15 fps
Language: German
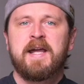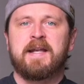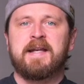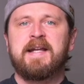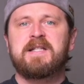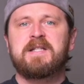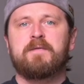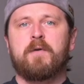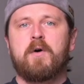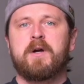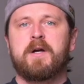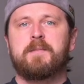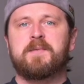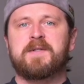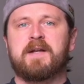Nächste
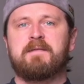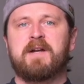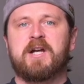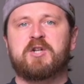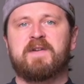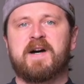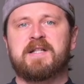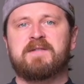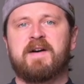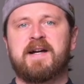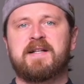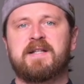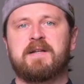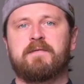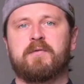Woche gibt es dann wieder
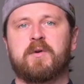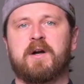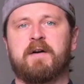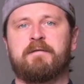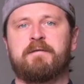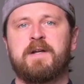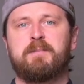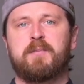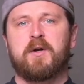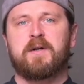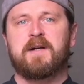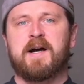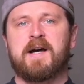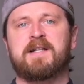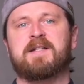Schwarz-Weiß, den
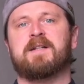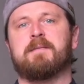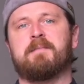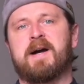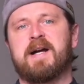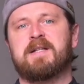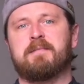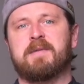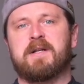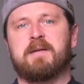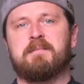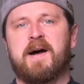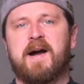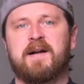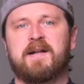Fotografie-Podcast, gemeinsam mit
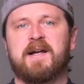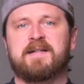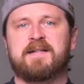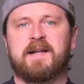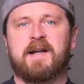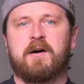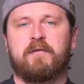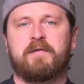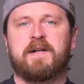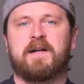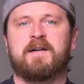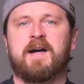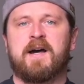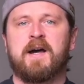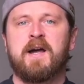dem Marc, der ist dann auch
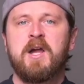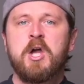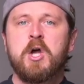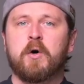wieder da.